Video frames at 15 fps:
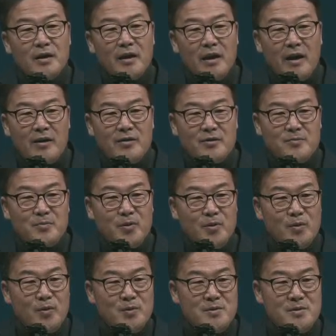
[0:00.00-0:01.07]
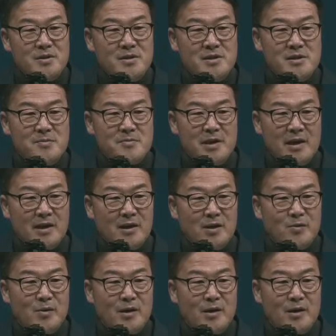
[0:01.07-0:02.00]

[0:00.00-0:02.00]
엑스폴로 74라고